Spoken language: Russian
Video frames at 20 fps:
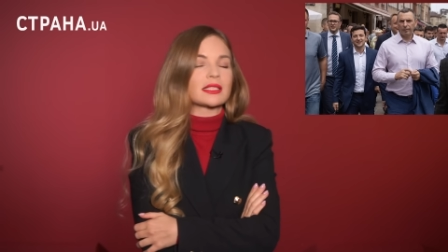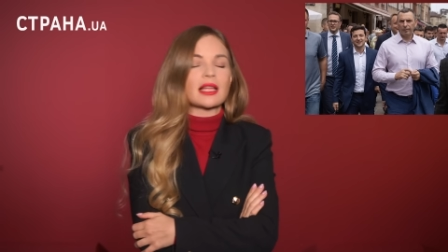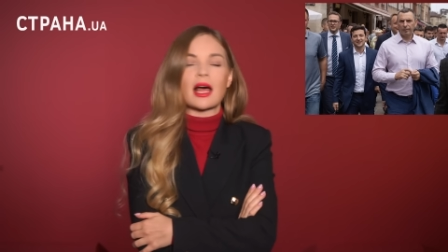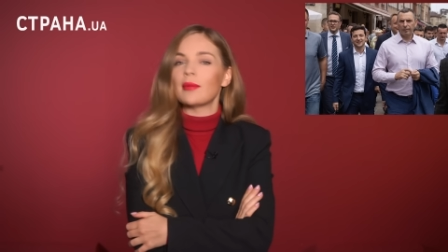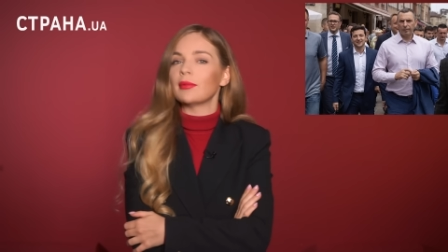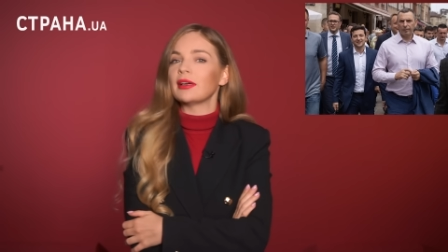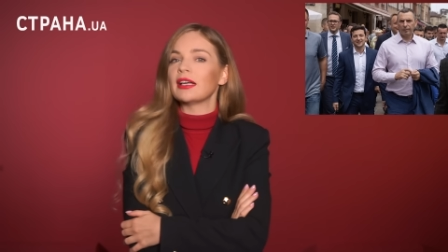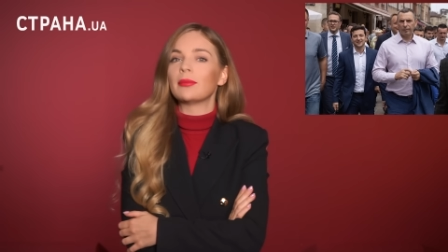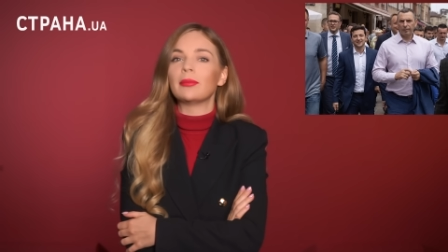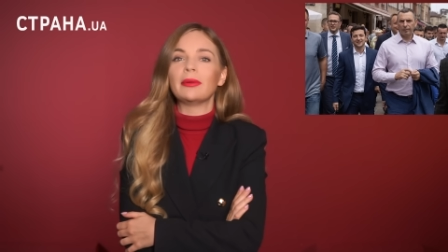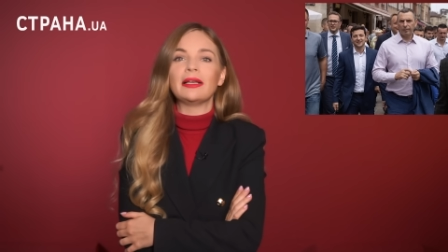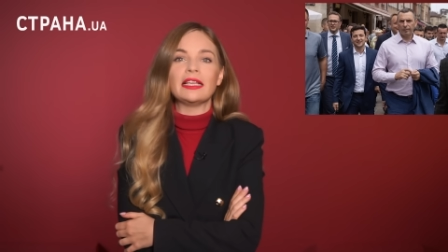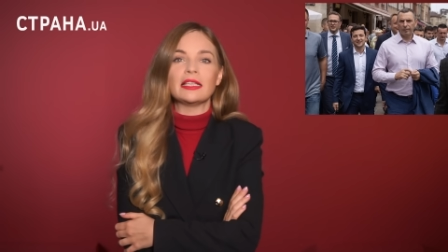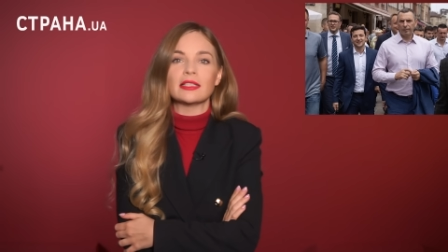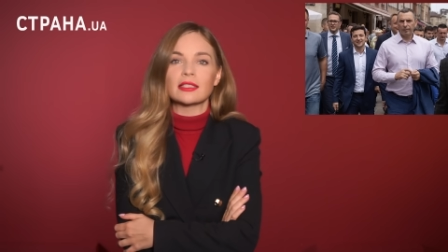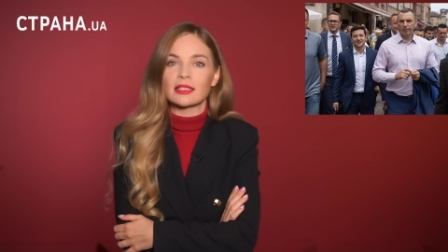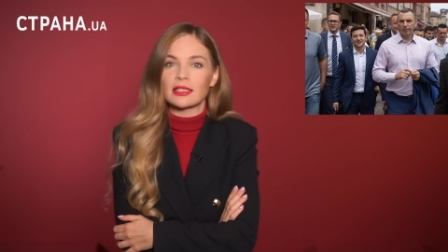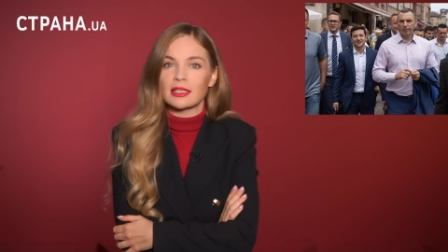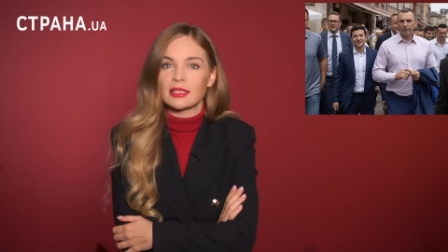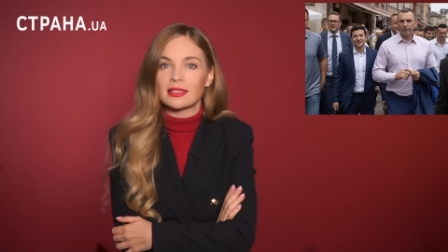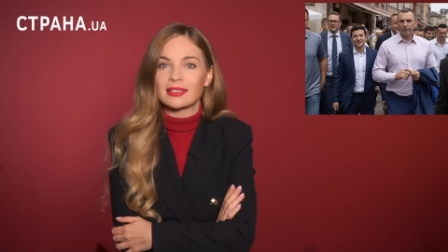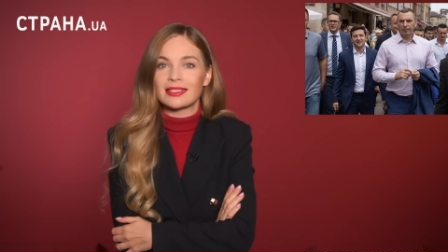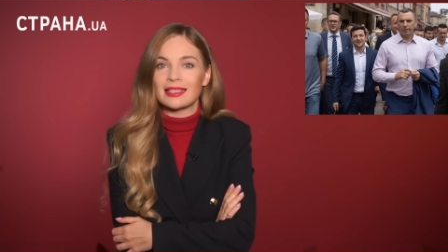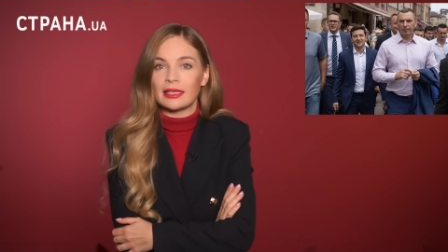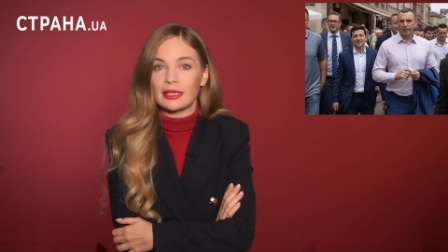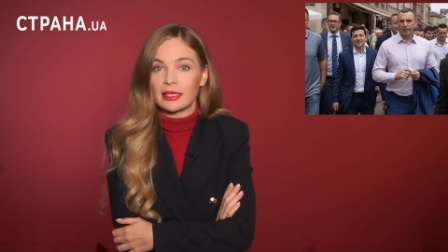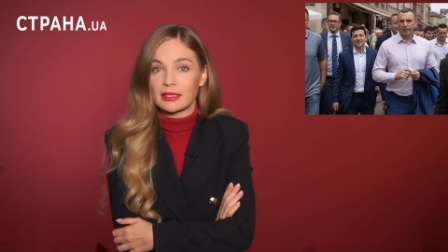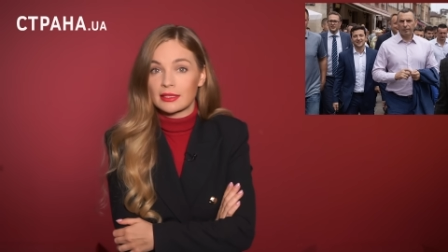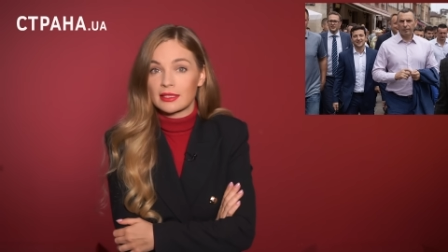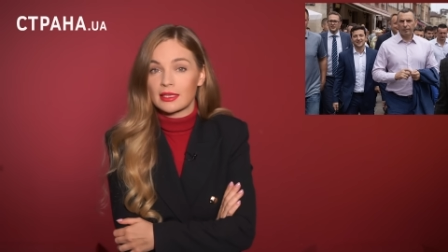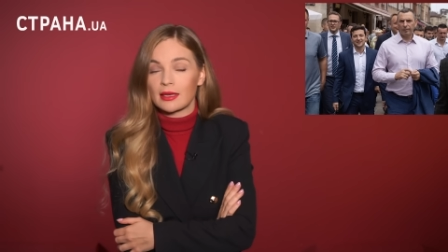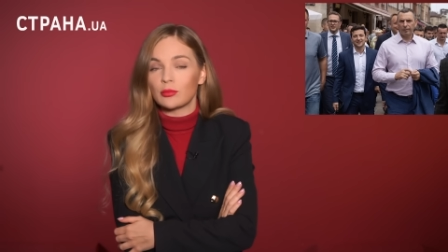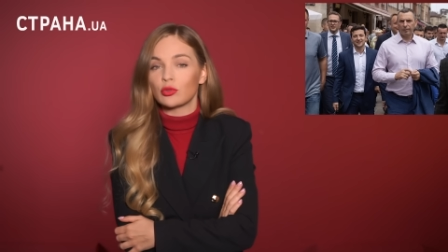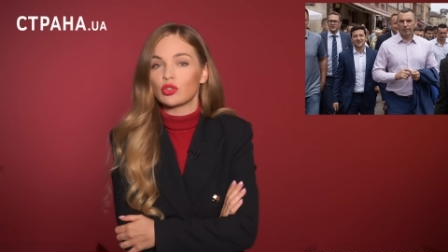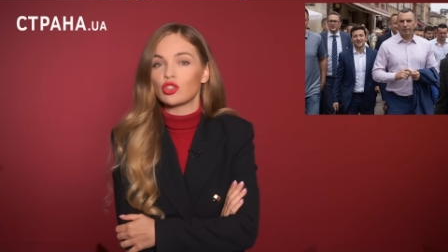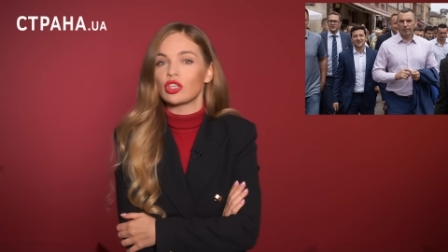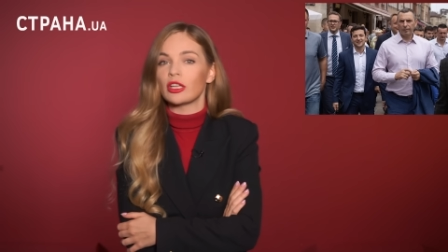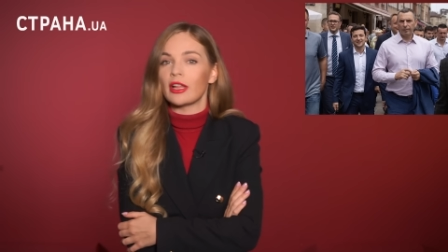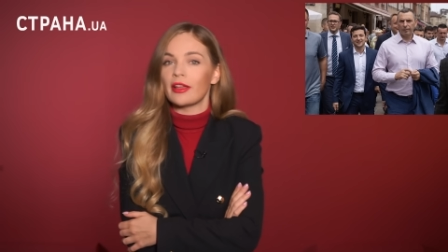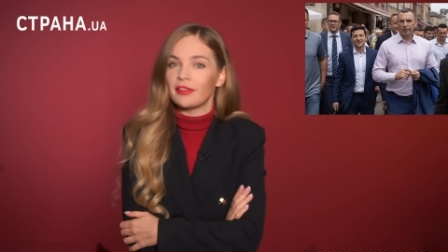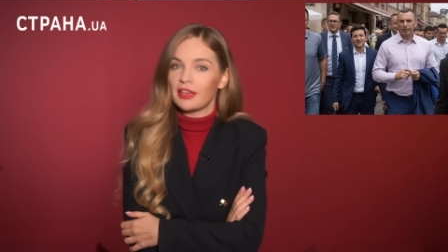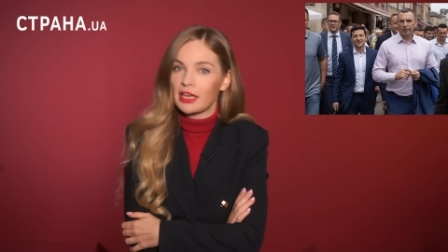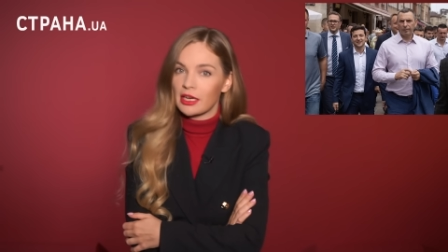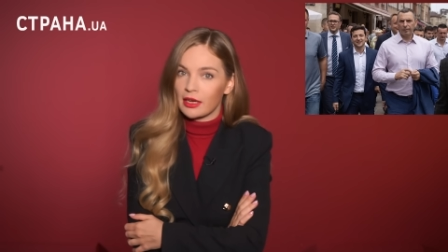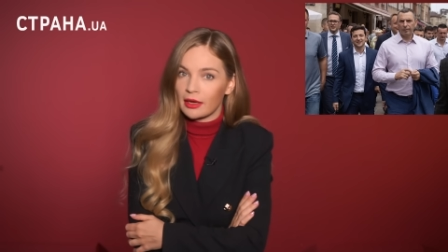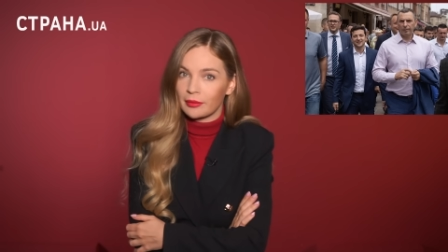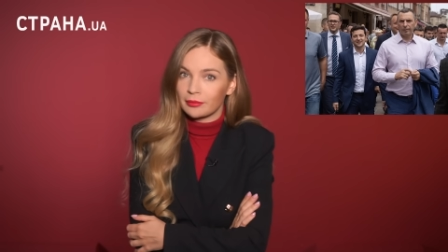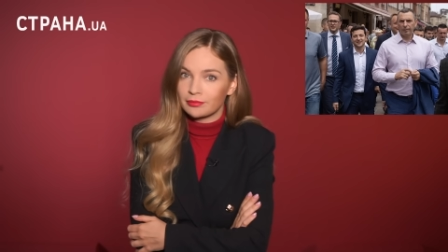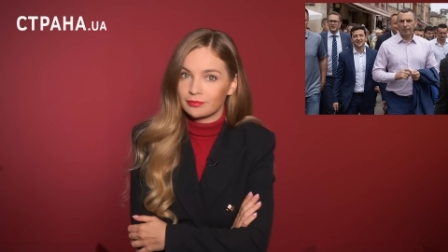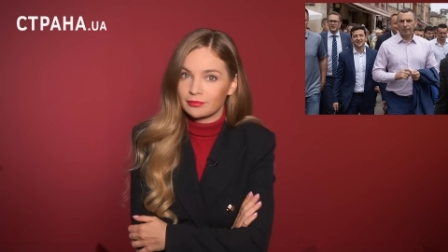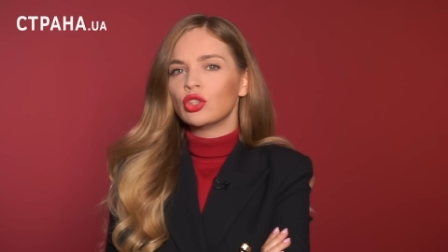самых близких к Зеленскому человека.